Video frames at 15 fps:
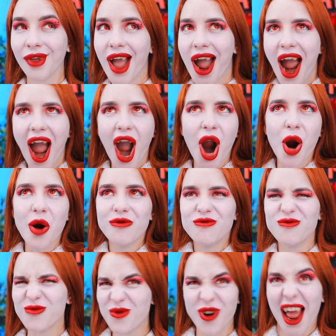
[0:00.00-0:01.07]
Ahora lo
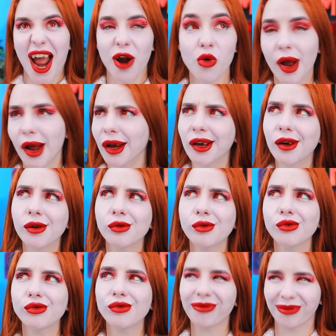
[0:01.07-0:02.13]
pensarán dos veces antes de entrar.